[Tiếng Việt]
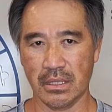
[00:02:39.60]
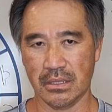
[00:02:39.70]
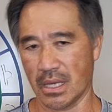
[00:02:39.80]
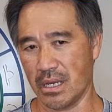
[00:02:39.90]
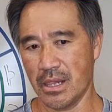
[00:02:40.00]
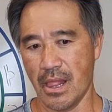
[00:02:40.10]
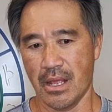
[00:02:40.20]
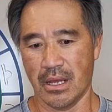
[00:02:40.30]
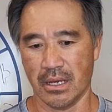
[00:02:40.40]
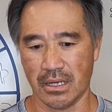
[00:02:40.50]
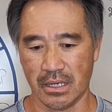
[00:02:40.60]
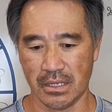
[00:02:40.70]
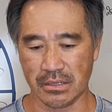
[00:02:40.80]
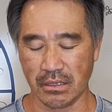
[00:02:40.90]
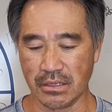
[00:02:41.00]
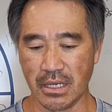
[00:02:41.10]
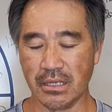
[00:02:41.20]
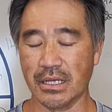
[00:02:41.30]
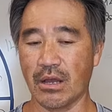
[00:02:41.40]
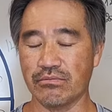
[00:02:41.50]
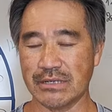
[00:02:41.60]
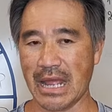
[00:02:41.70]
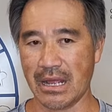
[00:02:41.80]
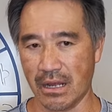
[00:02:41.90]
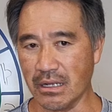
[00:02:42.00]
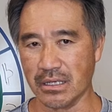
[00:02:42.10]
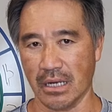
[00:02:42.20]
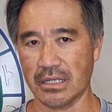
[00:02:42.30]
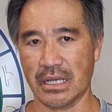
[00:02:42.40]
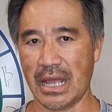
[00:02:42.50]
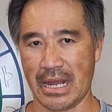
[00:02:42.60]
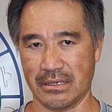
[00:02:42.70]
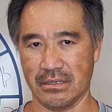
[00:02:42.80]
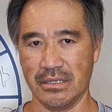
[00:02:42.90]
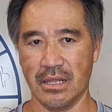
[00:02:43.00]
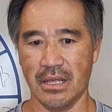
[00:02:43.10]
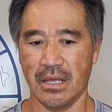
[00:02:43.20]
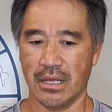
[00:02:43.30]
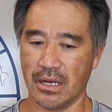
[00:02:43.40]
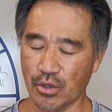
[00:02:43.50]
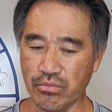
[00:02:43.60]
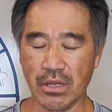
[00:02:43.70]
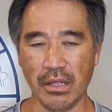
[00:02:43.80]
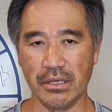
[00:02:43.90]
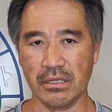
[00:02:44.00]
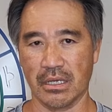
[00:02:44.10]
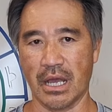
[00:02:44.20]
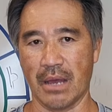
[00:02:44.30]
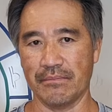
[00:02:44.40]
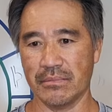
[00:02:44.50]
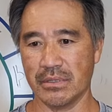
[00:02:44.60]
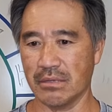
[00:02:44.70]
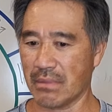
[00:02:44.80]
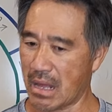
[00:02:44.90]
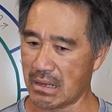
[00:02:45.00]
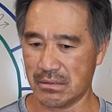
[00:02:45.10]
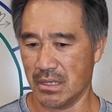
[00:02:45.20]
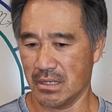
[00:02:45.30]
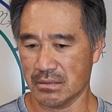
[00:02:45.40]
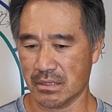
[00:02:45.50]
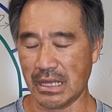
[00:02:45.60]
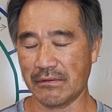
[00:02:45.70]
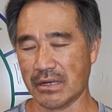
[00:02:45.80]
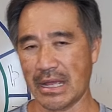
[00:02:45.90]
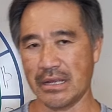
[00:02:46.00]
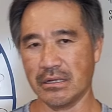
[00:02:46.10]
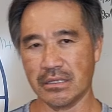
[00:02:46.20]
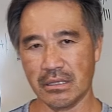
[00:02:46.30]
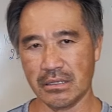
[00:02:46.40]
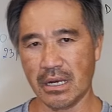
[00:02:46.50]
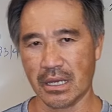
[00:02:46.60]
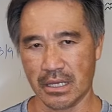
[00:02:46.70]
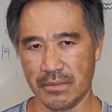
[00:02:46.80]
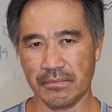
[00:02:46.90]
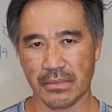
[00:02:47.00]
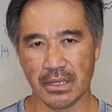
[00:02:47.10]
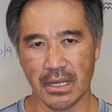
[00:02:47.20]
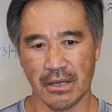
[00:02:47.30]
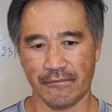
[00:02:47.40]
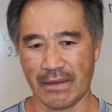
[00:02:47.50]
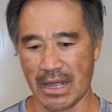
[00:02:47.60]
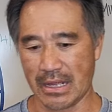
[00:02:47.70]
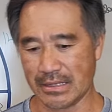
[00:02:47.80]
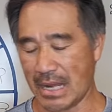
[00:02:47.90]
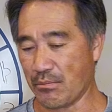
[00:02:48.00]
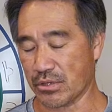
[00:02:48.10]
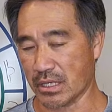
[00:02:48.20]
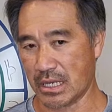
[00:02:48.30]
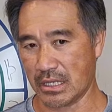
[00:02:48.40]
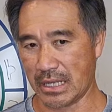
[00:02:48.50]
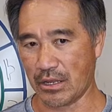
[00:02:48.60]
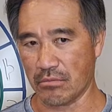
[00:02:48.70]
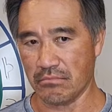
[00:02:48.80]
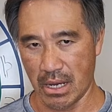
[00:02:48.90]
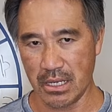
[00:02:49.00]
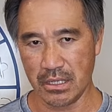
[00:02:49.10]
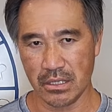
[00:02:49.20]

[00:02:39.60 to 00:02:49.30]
đó uh, từ chức để không ra ứng cử lần thứ hai nữa nó cũng có những trường hợp nhưng mà thời gian gần đây nó, nó rất là hiếm và đây một thời kỳ thay đổi mới